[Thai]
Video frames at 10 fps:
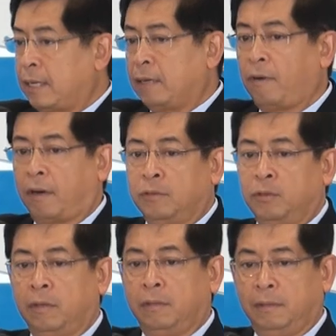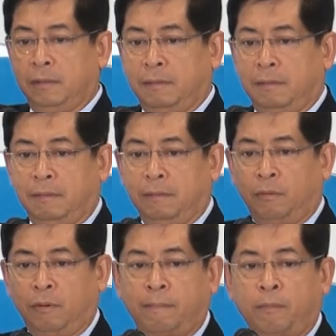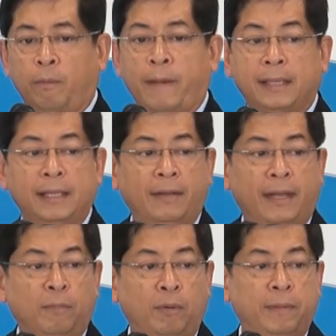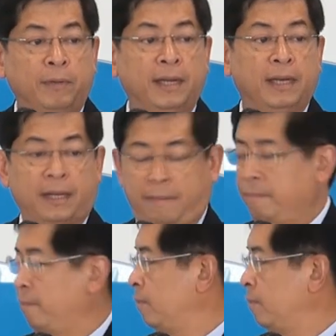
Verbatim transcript: ซักรอดตัวหัวหัวม้าที่เราเห็นบนผิวดินนะครับ